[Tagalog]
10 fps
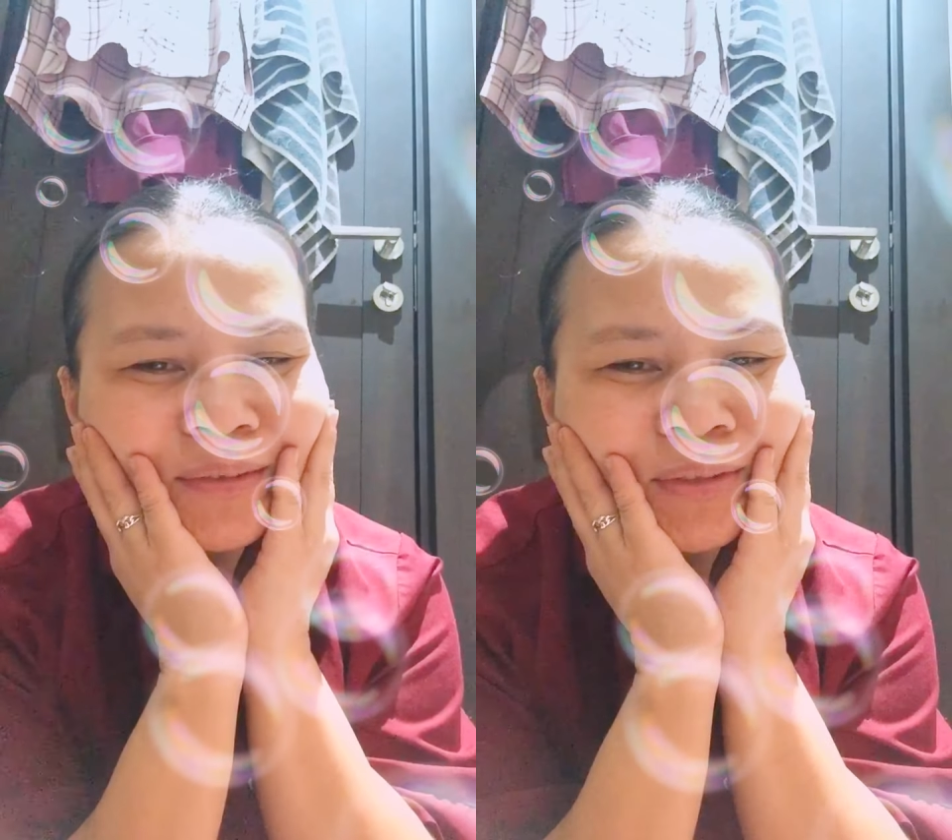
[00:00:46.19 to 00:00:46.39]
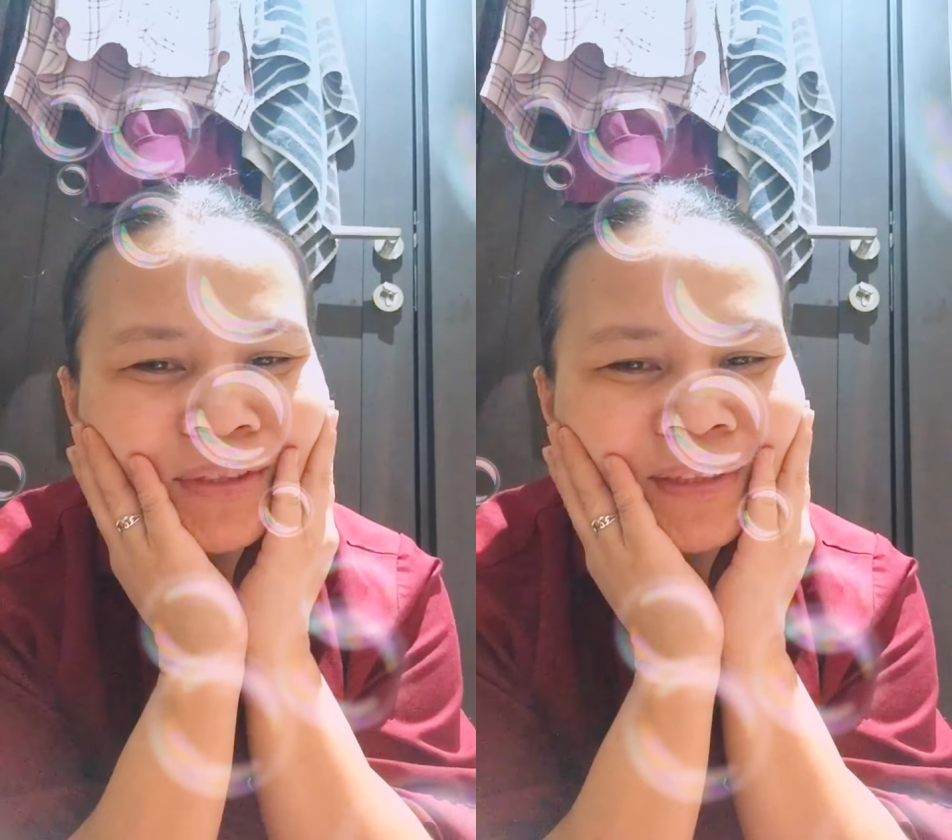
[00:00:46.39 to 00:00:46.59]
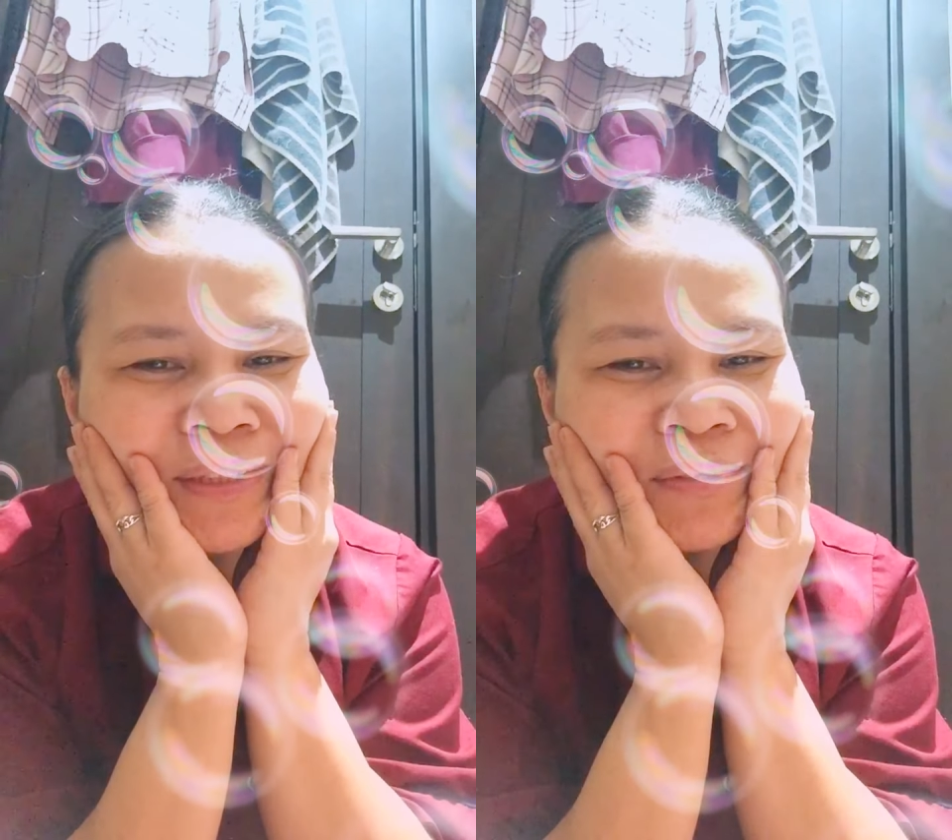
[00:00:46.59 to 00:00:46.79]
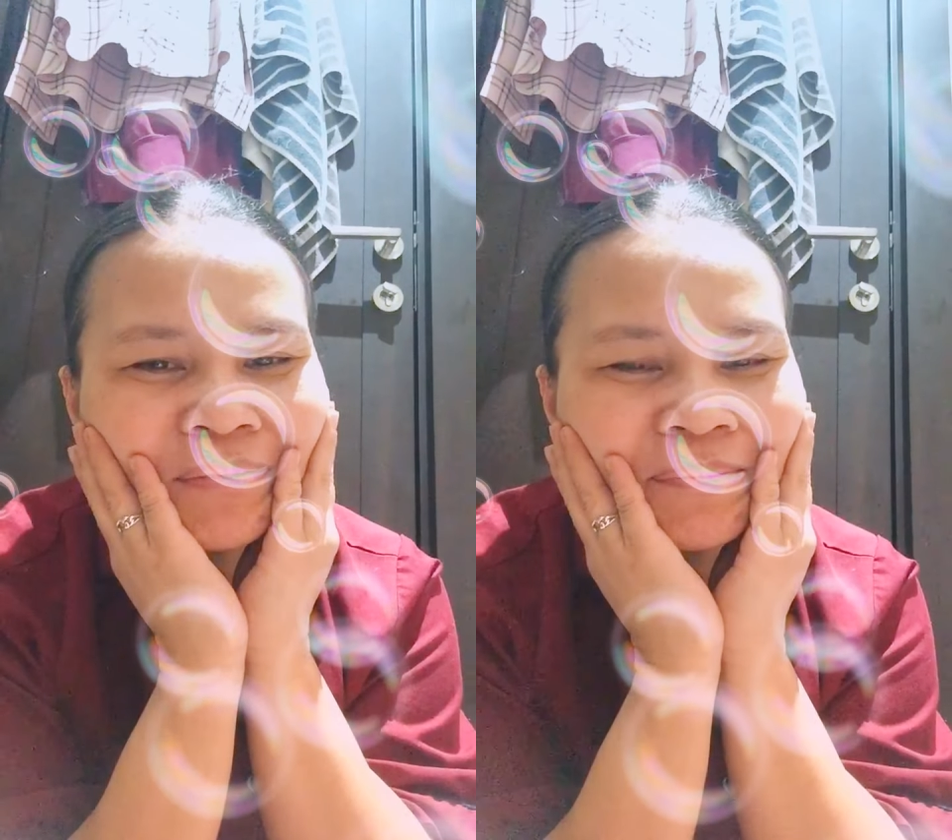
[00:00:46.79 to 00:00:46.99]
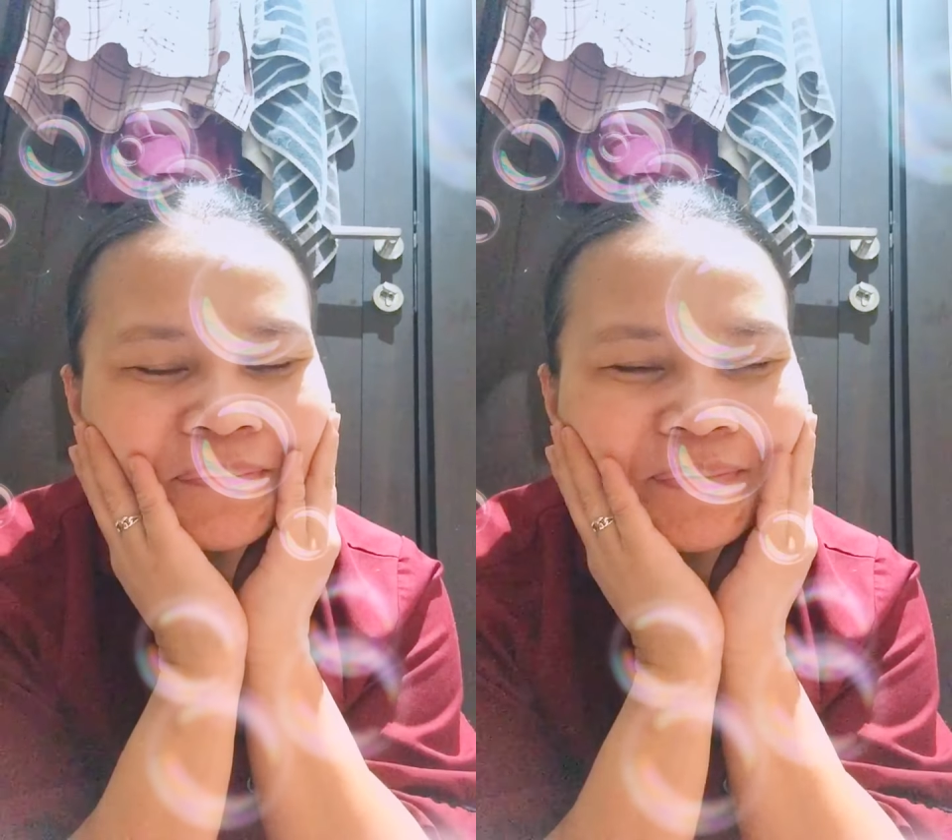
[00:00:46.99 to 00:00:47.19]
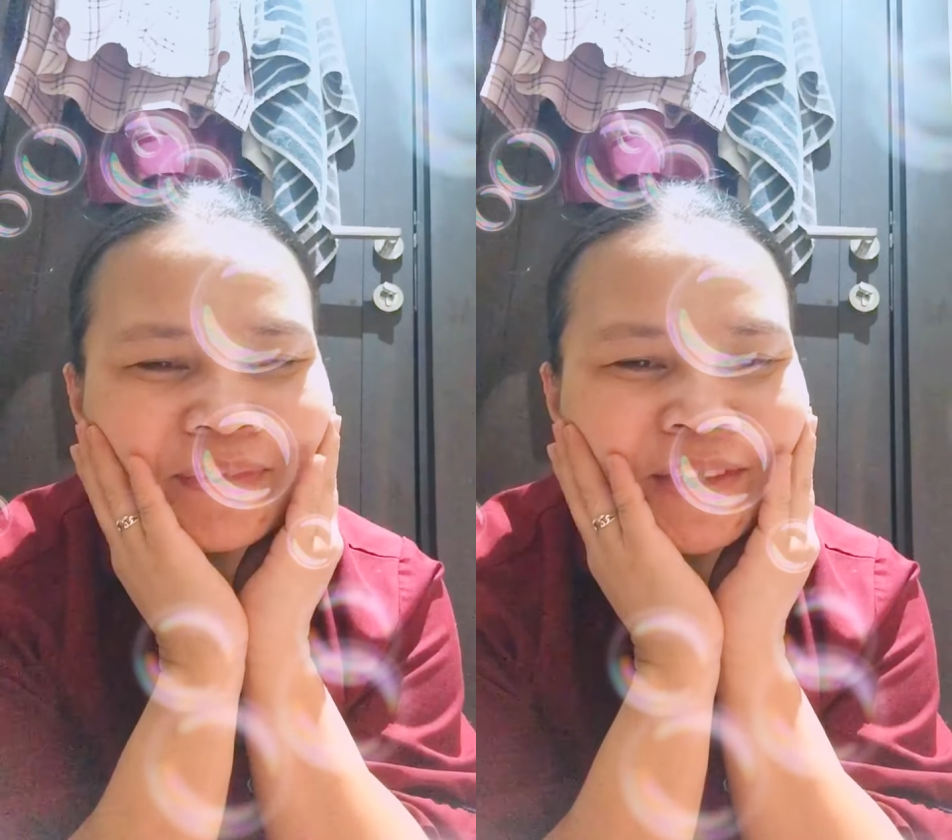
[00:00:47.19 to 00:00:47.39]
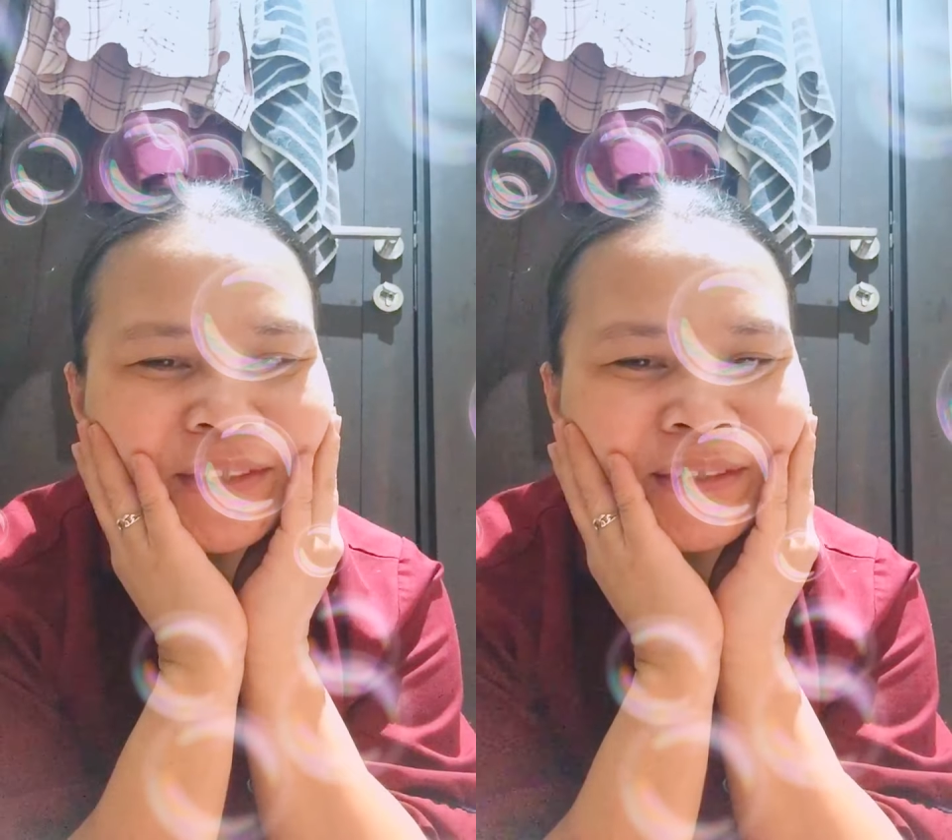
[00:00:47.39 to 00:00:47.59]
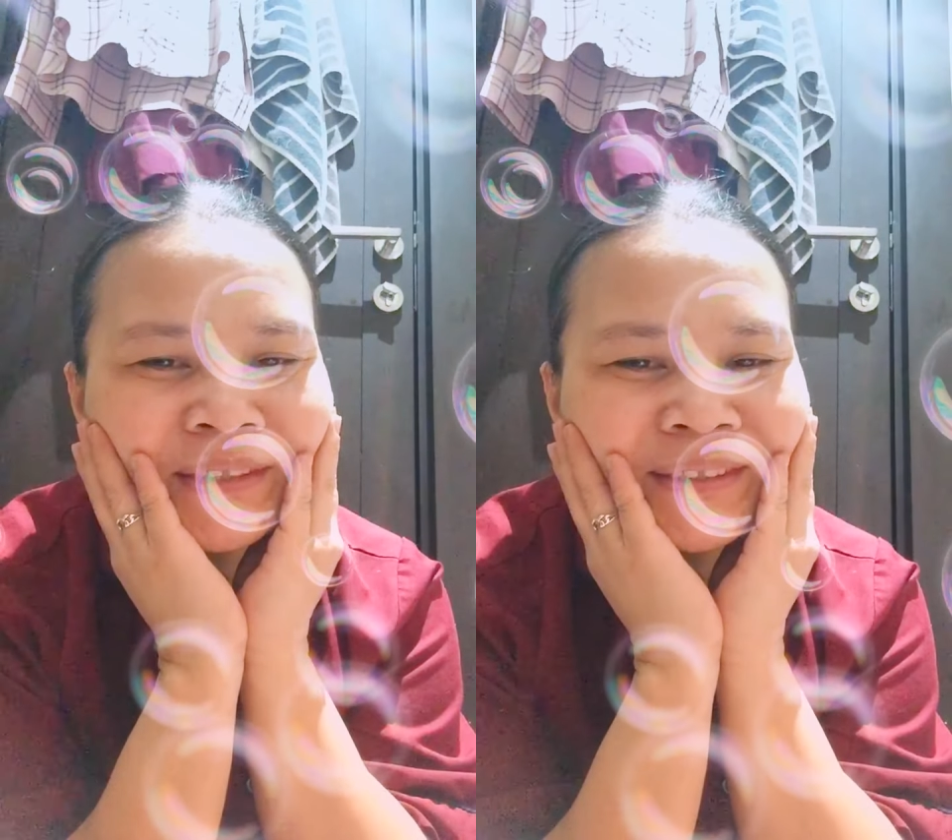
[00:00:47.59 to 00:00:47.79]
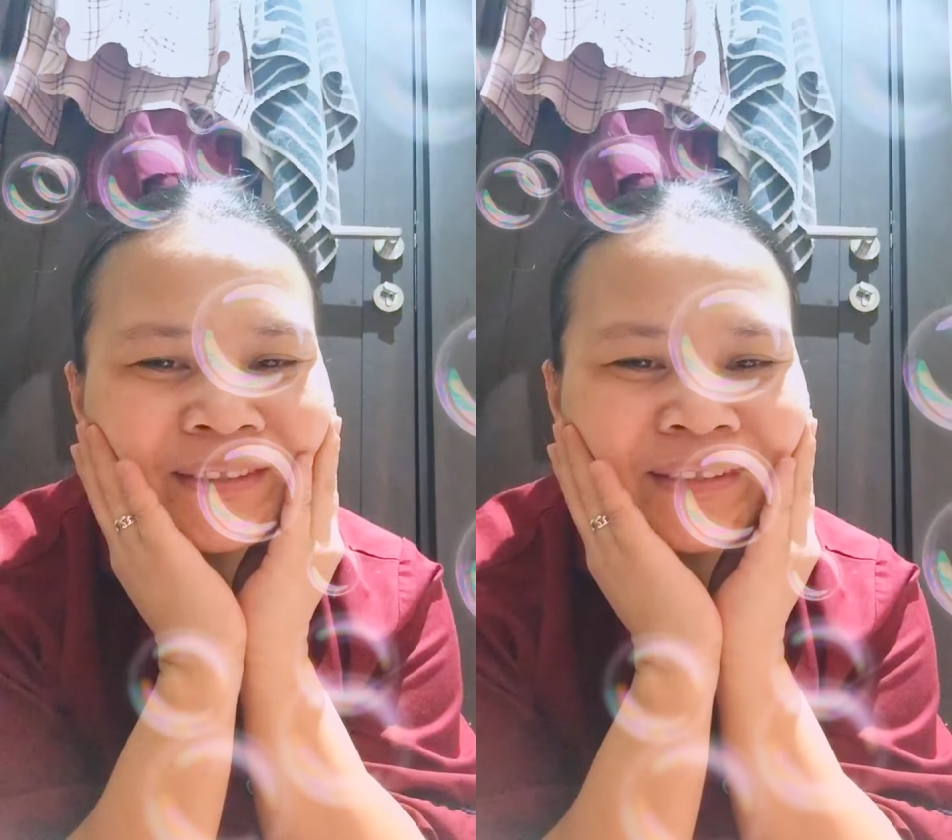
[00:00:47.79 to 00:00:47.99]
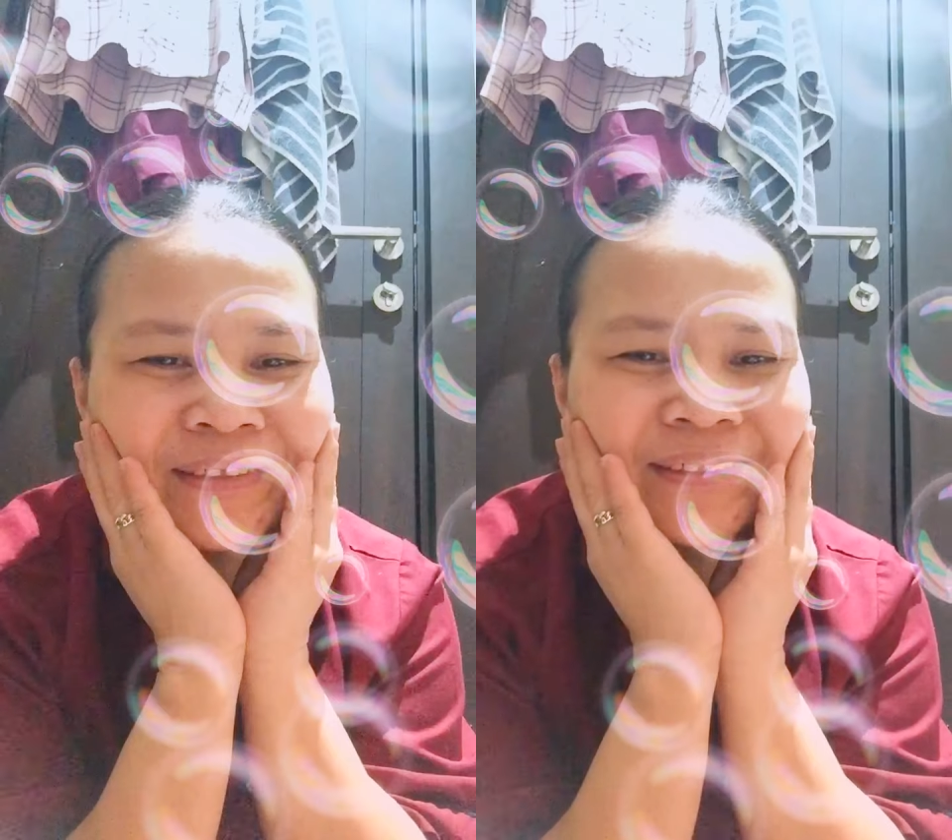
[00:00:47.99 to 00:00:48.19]
Kwan daw. Start
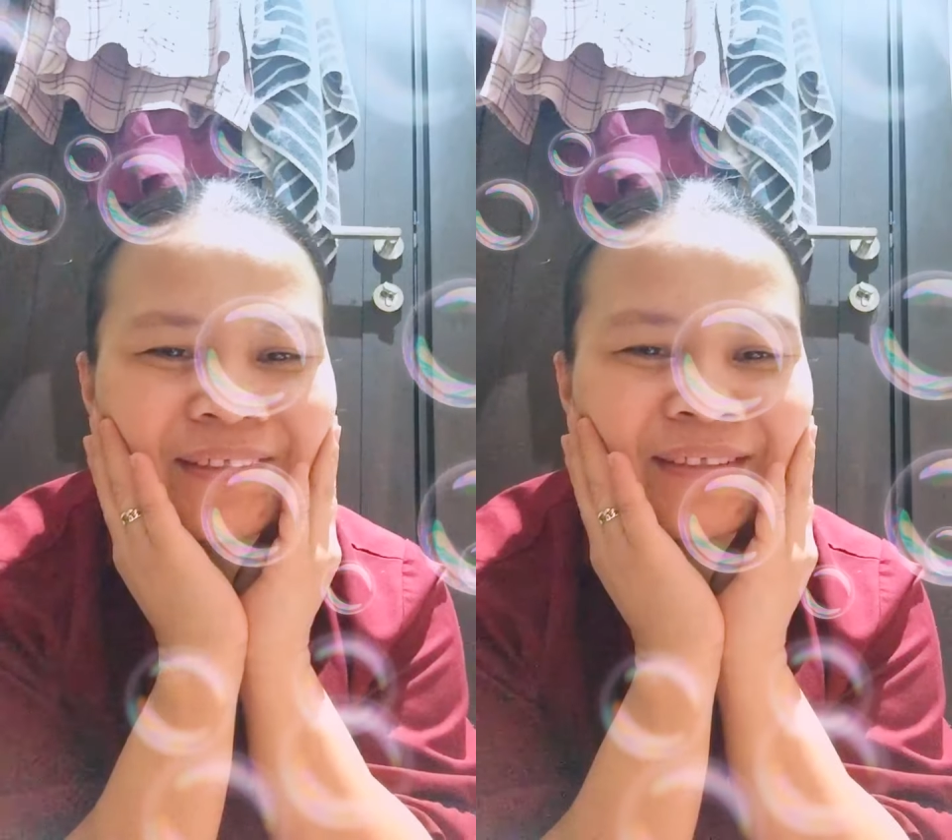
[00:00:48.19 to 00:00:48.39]
the